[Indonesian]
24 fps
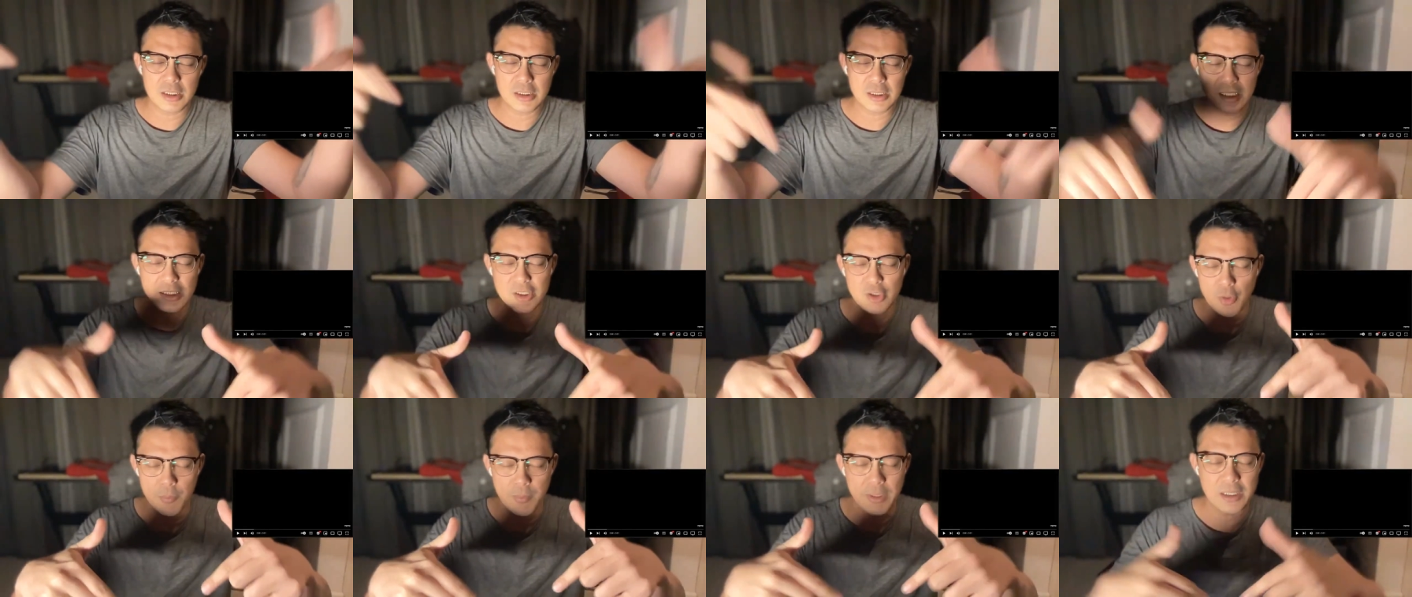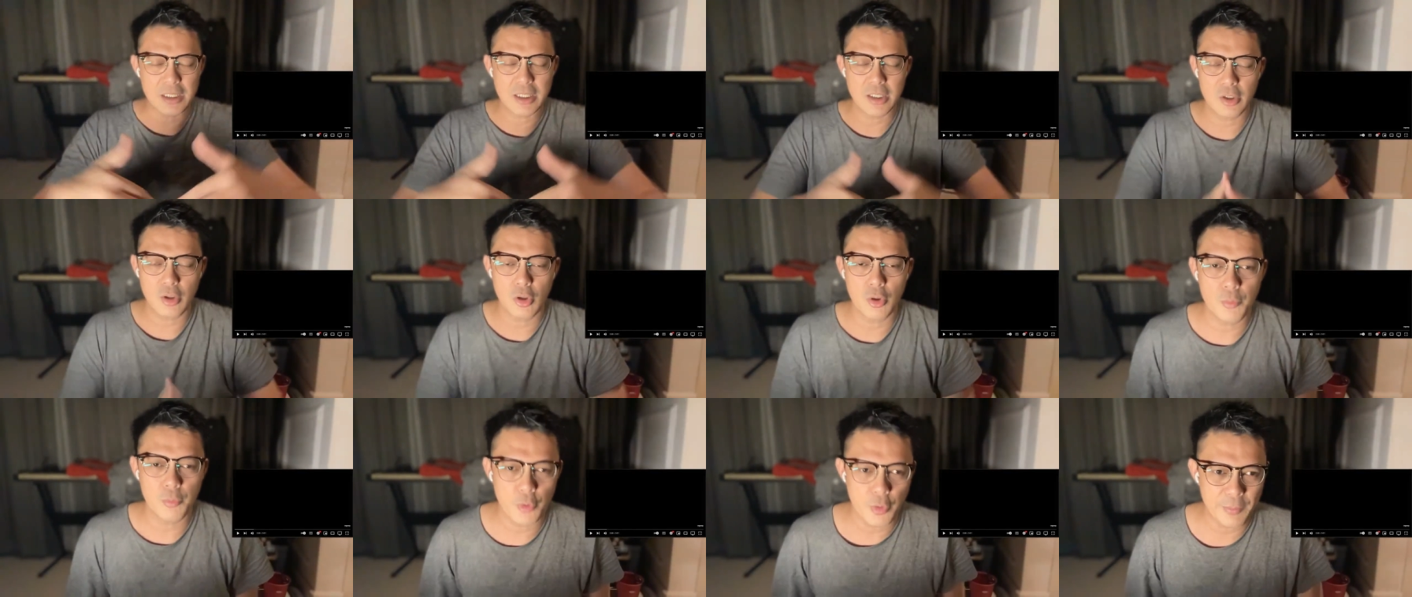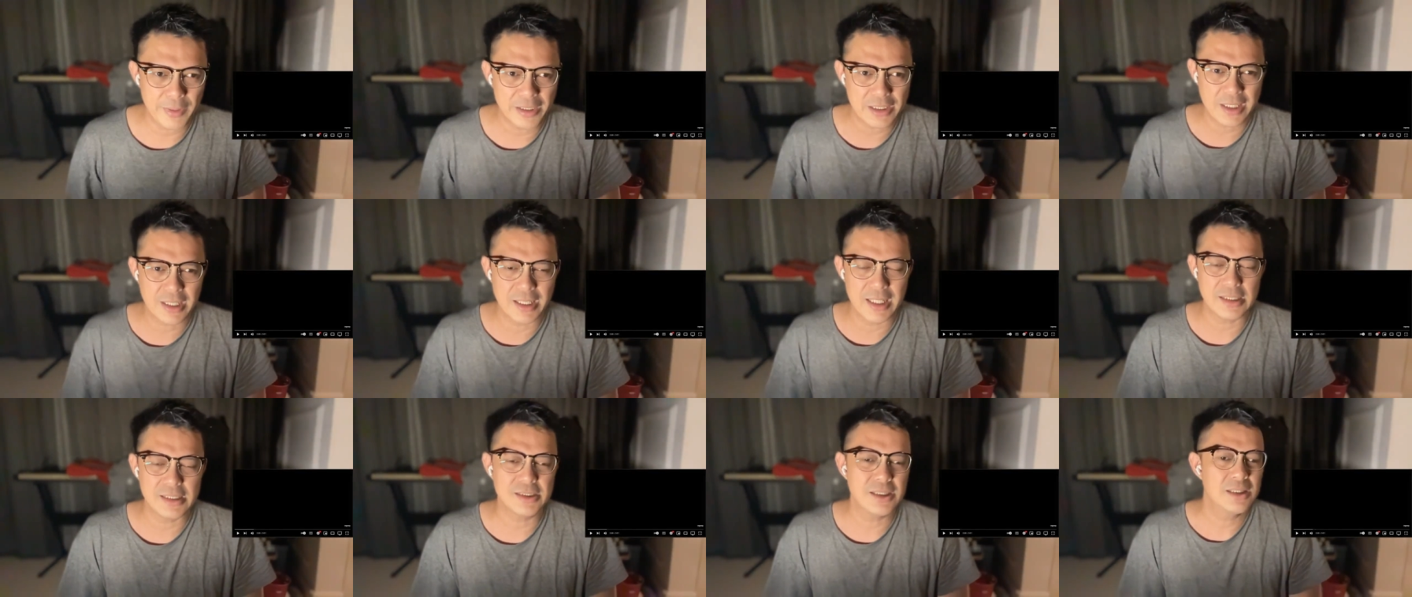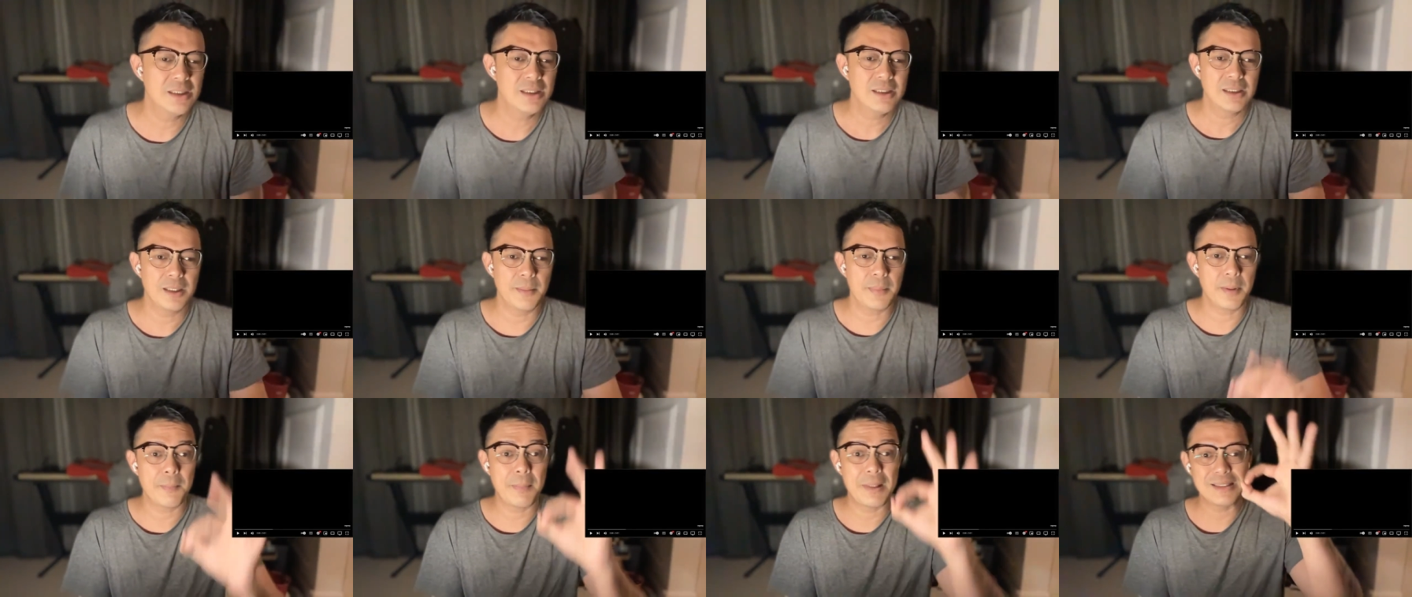kasih komentar di kolom komentar guys
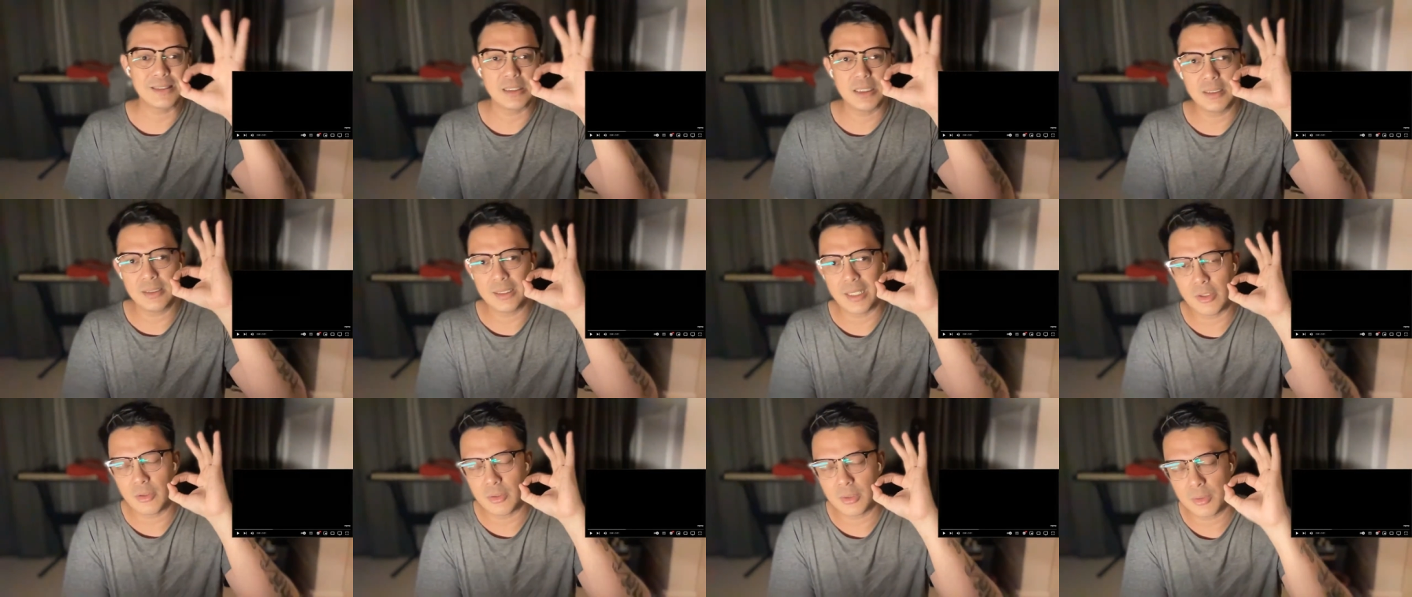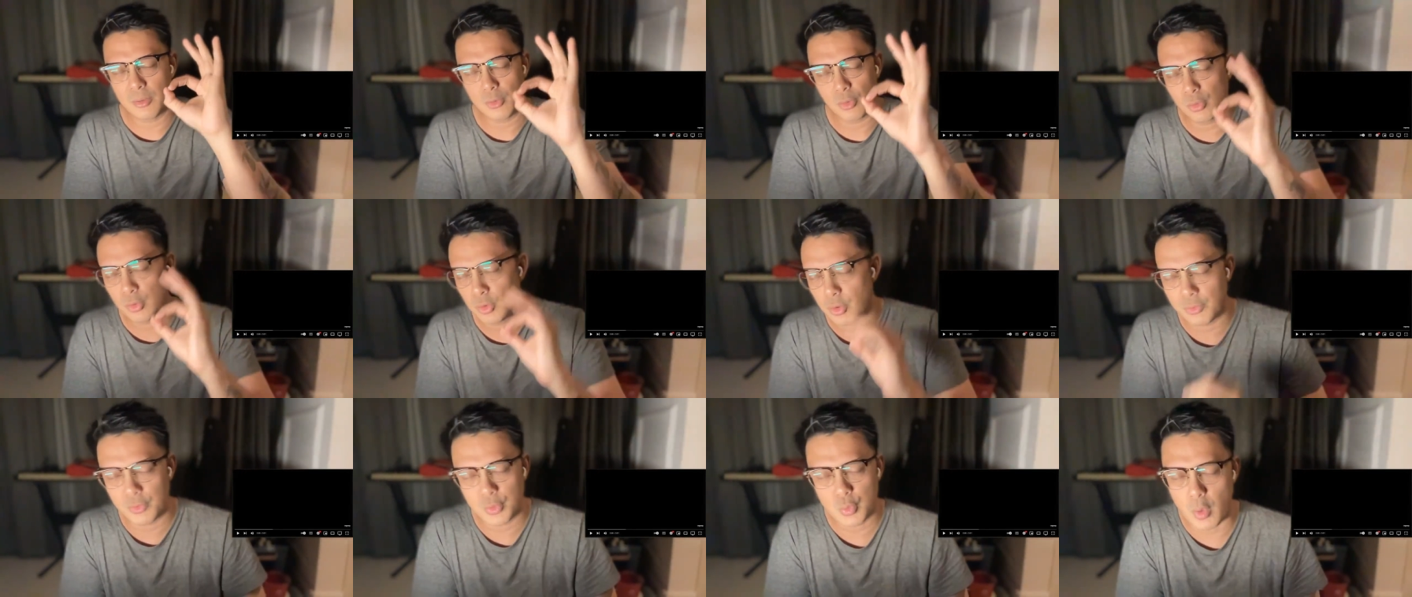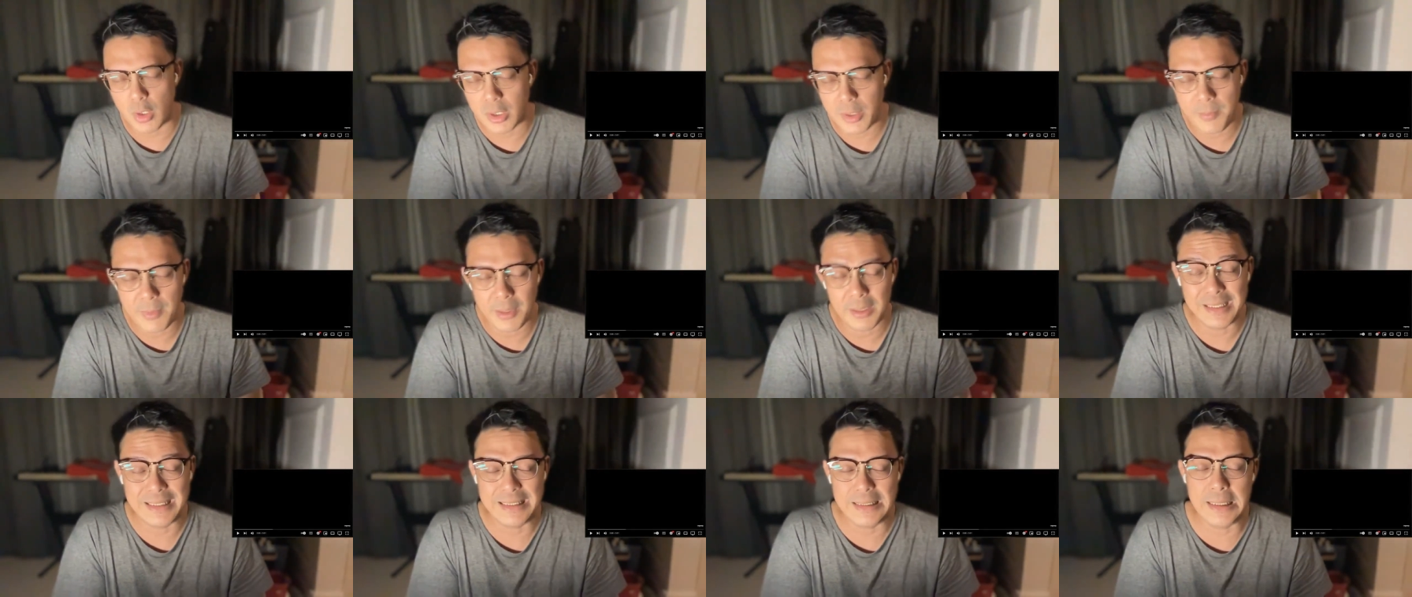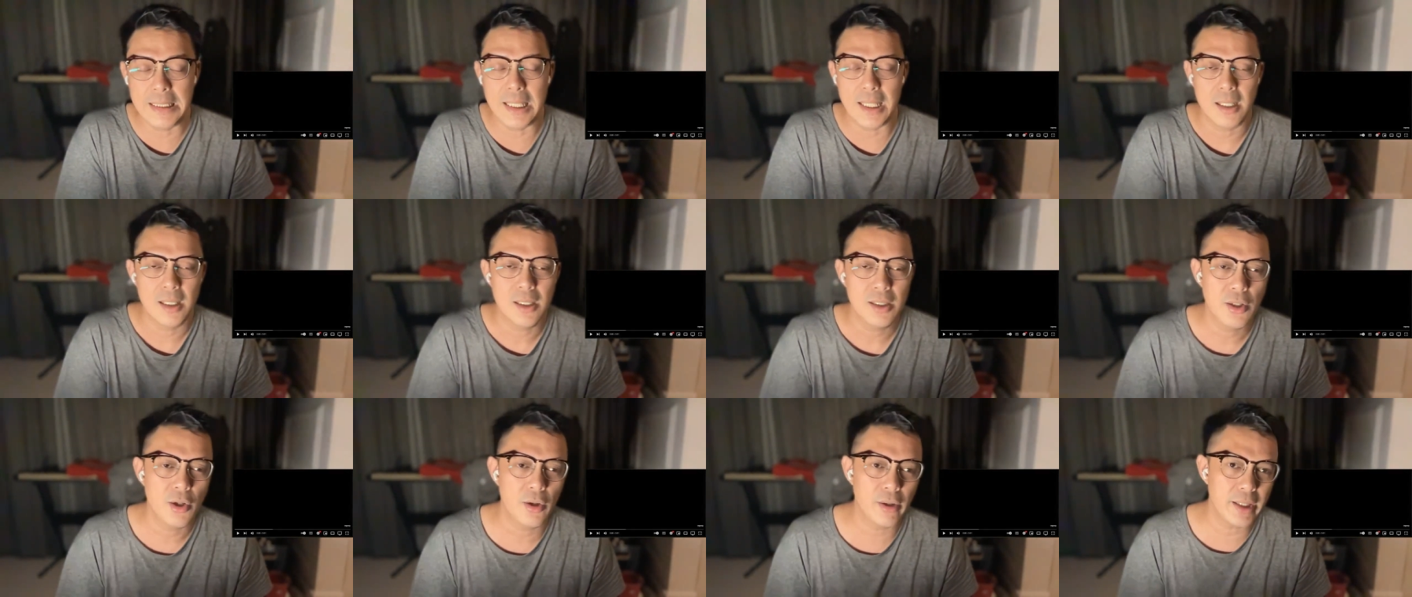tapi yang pasti Teon untuk suara emang gila
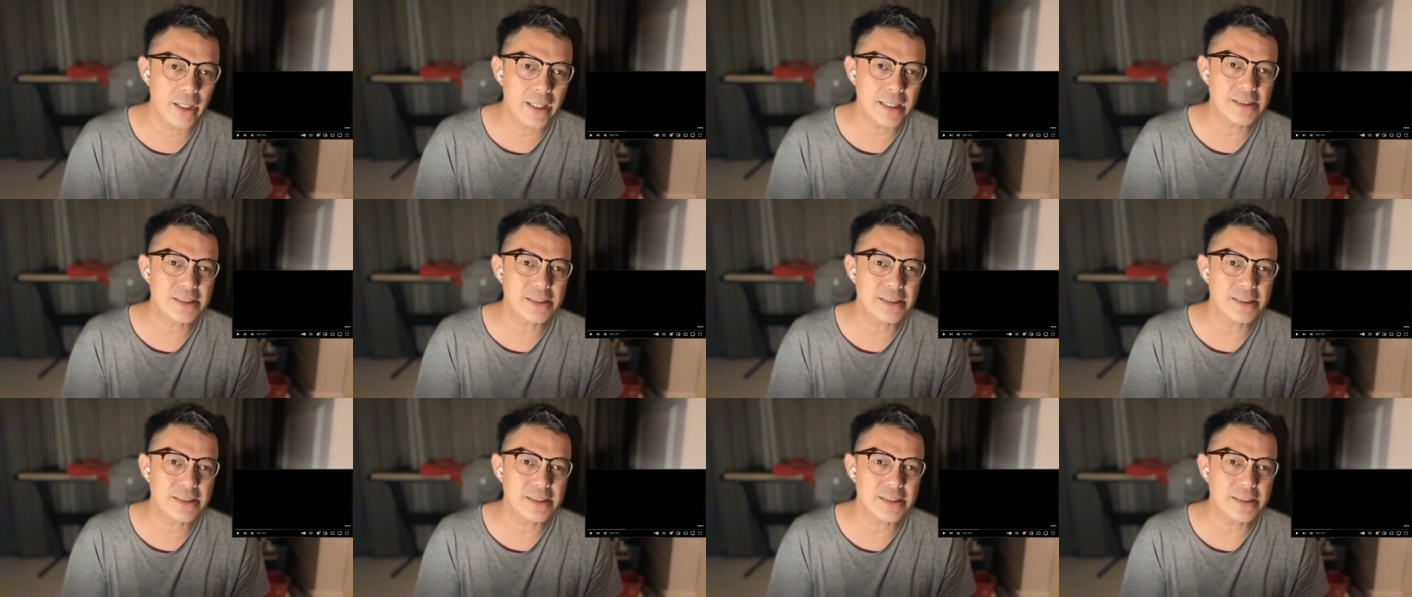oke okay,